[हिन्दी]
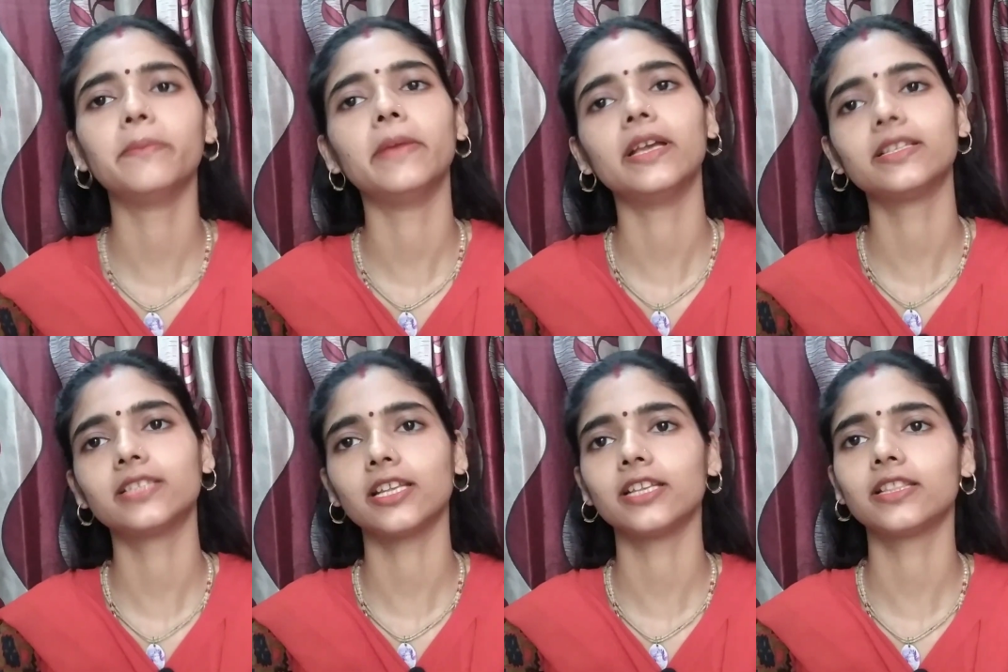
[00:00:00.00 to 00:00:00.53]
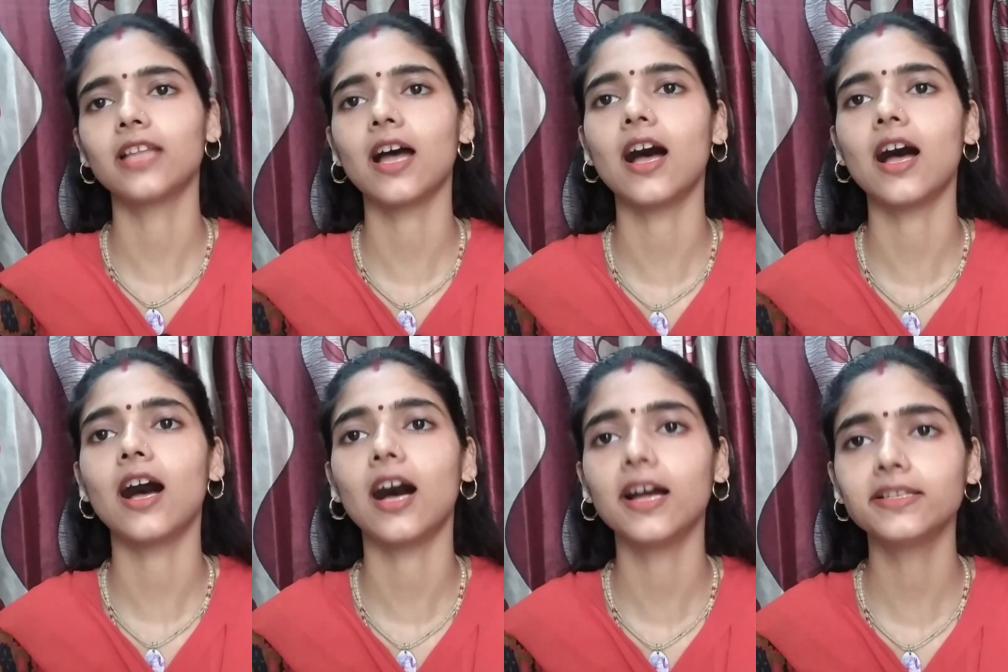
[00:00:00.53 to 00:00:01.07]
मैं सरिता
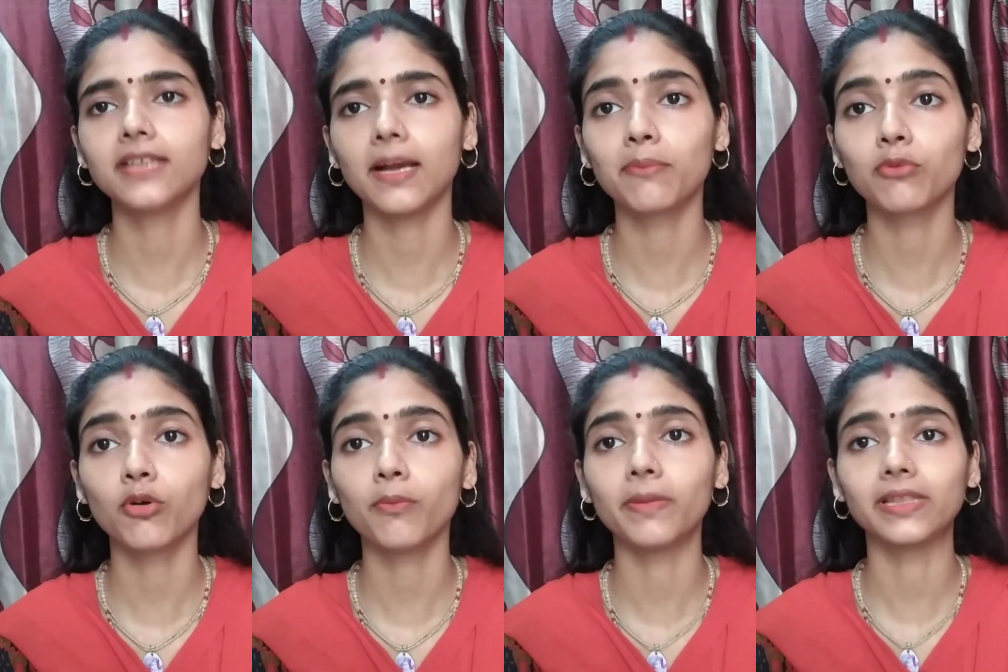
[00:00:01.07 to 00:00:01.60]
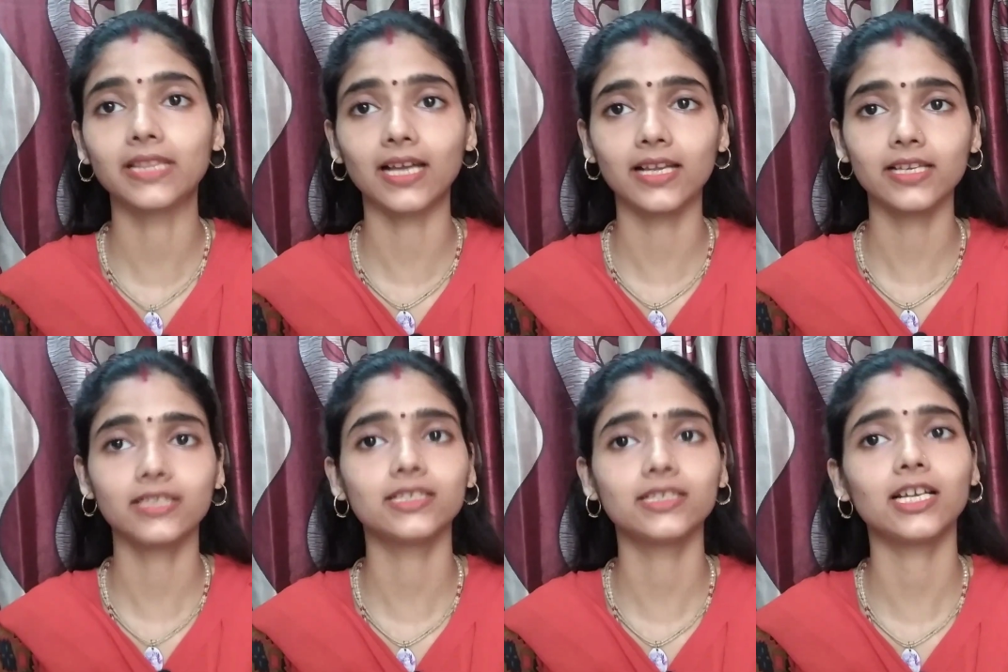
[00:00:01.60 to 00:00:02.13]
आज आपको
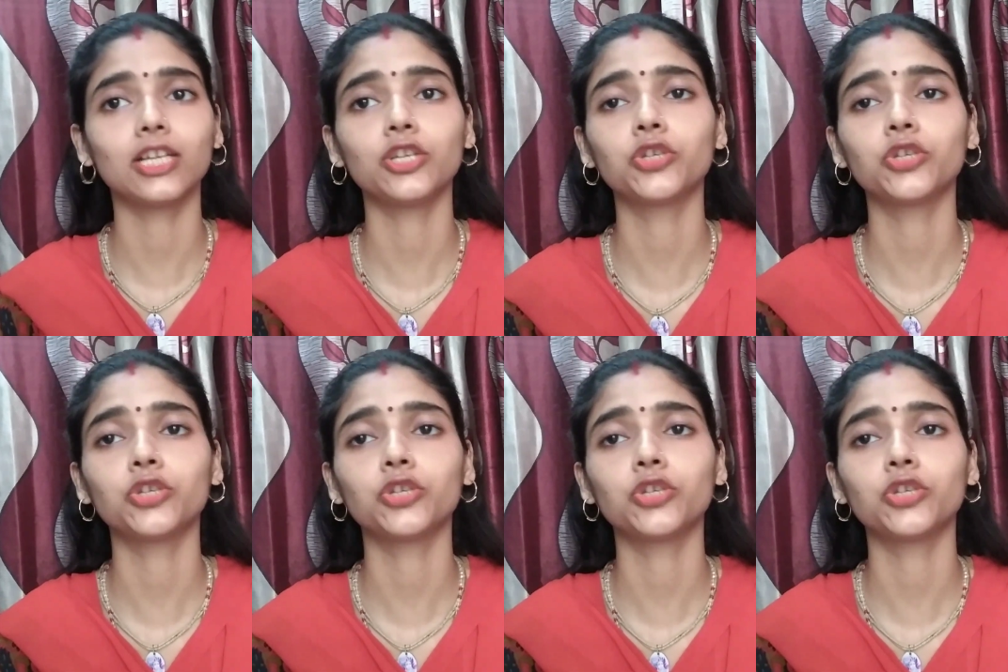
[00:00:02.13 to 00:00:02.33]
बताने जा रही